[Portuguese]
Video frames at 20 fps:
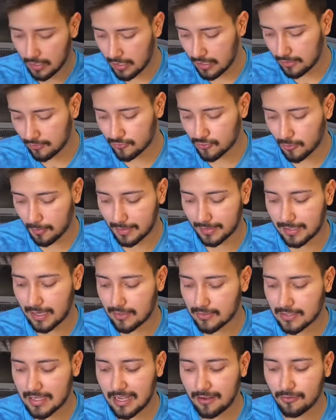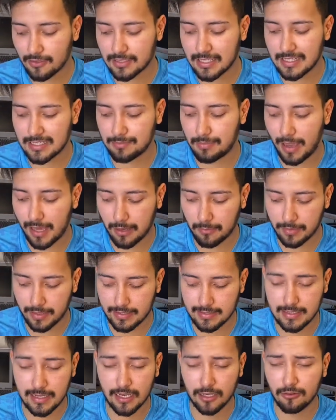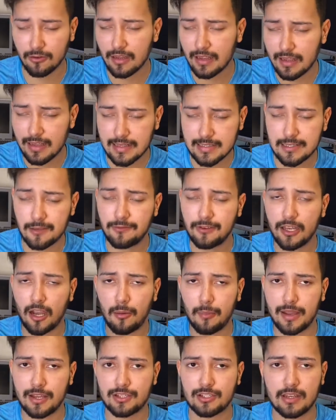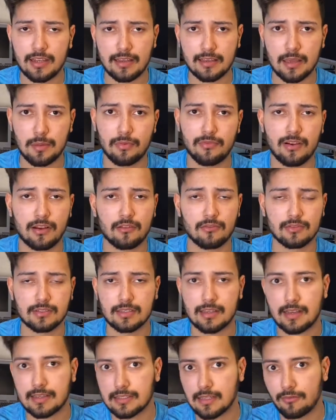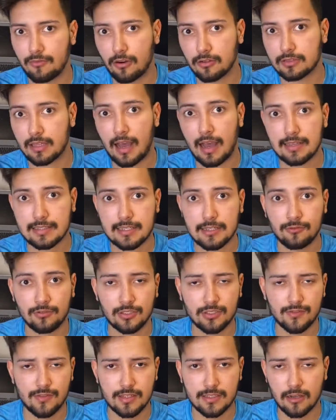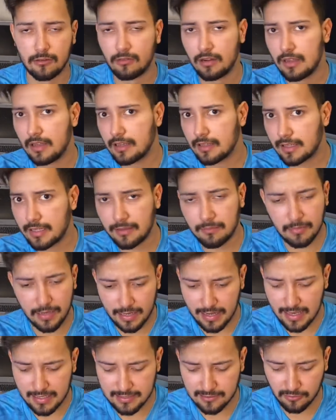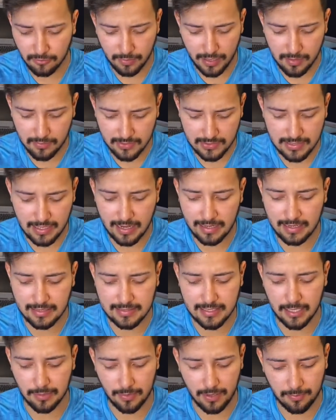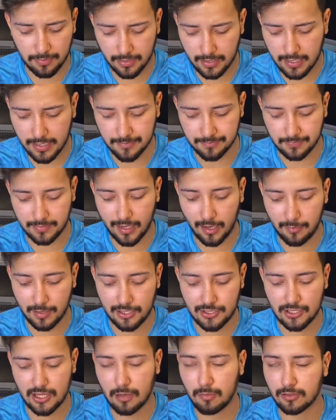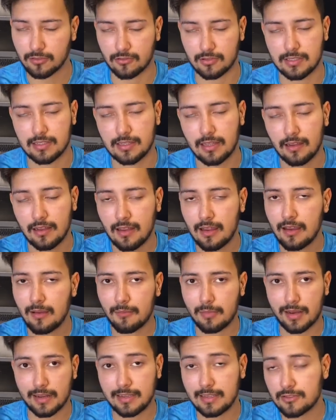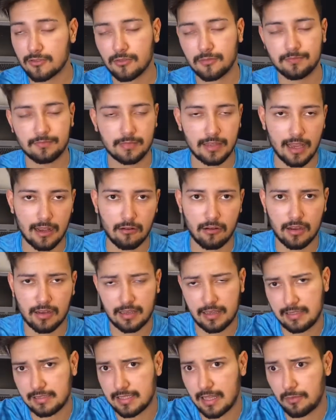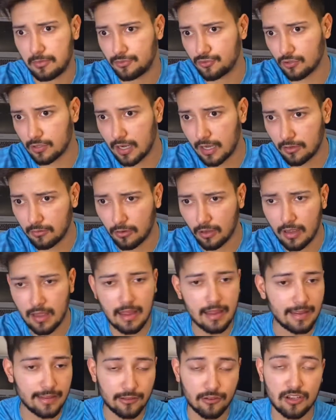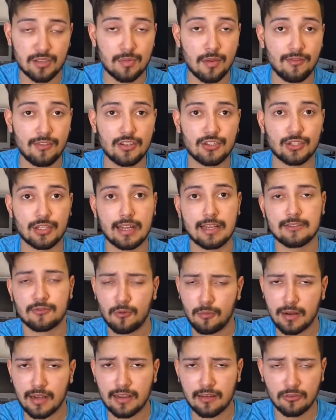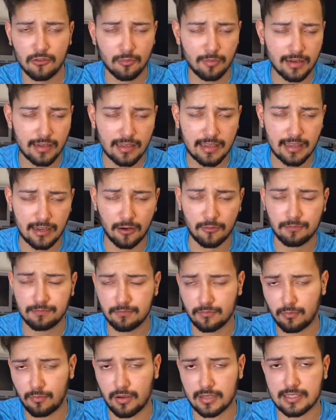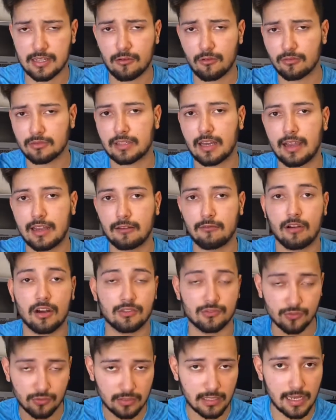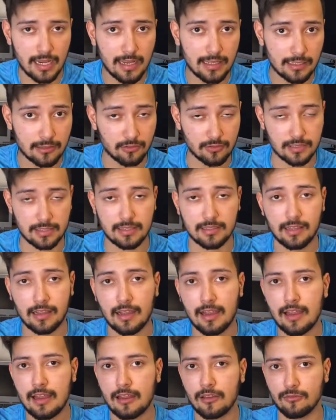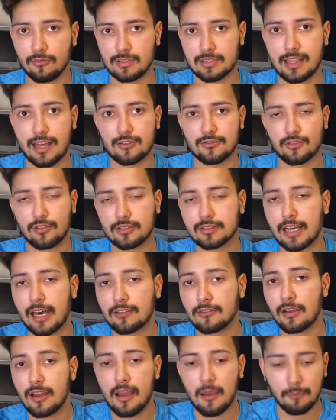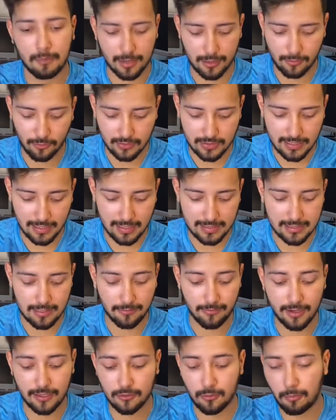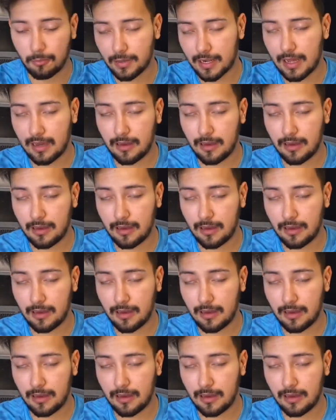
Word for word: nos comentários o que, que você espera para esse ano e se finalmente né, a equipe vai conseguir essa volta à segunda divisão, que merece no mínimo estar aí na Série B, porque realmente tem uma torcida para isso. E agora, quem sabe, jogando em 2023 no, no Mangueirão, possa contar aí com a ajuda né, da torcida no estádio lotado para conseguir esse feito para a